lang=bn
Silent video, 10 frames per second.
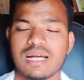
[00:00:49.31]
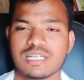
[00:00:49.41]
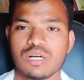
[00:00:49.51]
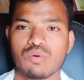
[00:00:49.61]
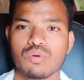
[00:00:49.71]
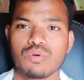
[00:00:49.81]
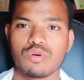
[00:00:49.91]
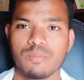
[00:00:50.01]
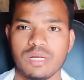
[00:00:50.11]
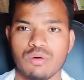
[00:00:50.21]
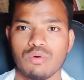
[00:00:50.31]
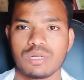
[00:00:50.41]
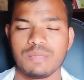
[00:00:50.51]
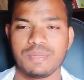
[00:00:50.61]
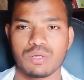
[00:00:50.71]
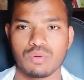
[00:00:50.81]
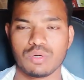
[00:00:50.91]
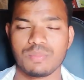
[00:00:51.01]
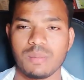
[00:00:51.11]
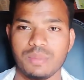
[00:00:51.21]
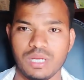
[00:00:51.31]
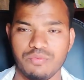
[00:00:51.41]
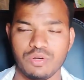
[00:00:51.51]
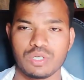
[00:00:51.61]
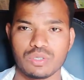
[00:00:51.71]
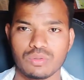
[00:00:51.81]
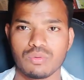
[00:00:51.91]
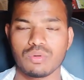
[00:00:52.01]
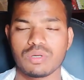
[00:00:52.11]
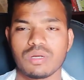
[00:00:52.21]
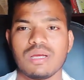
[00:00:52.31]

আসা কোনো রকমের ওটিপি কোড বা ভেরিফিকেশন কোড